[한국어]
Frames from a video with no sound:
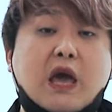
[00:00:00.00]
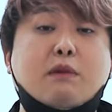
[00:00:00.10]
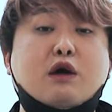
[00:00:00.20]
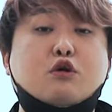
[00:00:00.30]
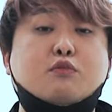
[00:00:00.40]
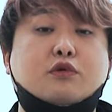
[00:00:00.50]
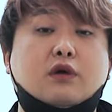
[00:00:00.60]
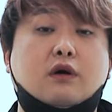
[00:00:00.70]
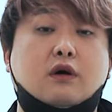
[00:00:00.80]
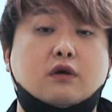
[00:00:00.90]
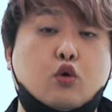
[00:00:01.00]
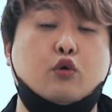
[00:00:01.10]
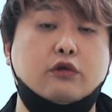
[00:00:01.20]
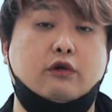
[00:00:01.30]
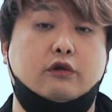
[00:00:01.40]
패배로부터
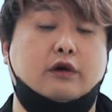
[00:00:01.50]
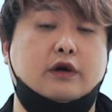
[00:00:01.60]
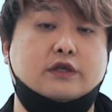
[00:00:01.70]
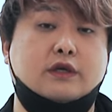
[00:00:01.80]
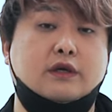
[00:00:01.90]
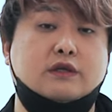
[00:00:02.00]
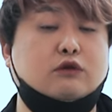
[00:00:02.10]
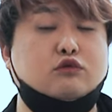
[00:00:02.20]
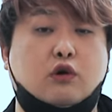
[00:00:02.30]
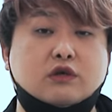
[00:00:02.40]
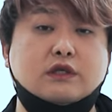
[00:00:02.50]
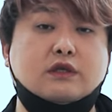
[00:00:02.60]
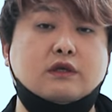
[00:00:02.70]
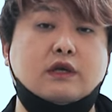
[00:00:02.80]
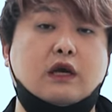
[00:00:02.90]
교훈을 얻어야지 자꾸 정신
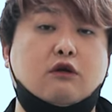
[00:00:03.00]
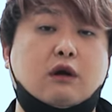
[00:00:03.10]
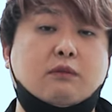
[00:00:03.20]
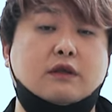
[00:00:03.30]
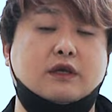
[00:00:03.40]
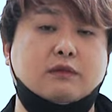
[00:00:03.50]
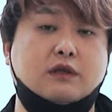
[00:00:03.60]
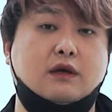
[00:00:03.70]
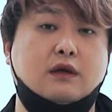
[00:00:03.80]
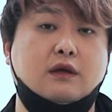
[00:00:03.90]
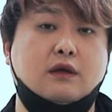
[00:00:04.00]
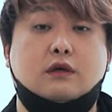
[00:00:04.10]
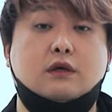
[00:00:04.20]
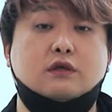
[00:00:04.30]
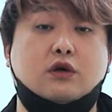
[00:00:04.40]
승리하려고 하면 안 됩니다.
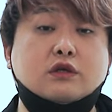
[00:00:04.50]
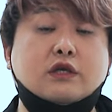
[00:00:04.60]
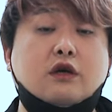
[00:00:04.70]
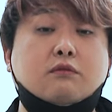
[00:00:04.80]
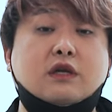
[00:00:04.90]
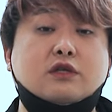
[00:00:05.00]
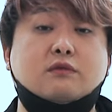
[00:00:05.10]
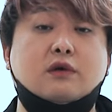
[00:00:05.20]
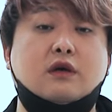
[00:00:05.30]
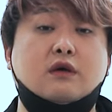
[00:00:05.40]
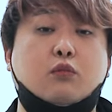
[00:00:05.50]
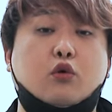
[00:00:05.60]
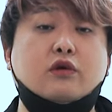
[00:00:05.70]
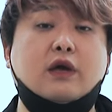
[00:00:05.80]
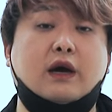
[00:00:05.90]
그 정신력만 있으면은
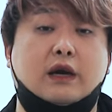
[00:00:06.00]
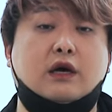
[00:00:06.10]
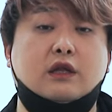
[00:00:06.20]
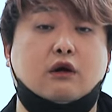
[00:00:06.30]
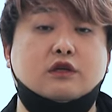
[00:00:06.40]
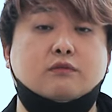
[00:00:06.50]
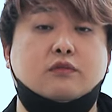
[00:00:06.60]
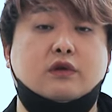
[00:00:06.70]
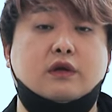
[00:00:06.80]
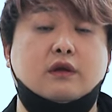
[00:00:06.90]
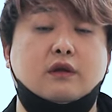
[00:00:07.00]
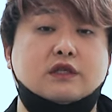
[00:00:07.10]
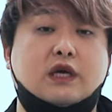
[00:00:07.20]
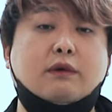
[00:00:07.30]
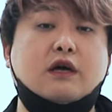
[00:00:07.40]
모든 게 가능하다고 하시는 분들은
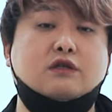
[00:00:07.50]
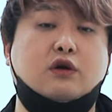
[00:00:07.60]
제발 그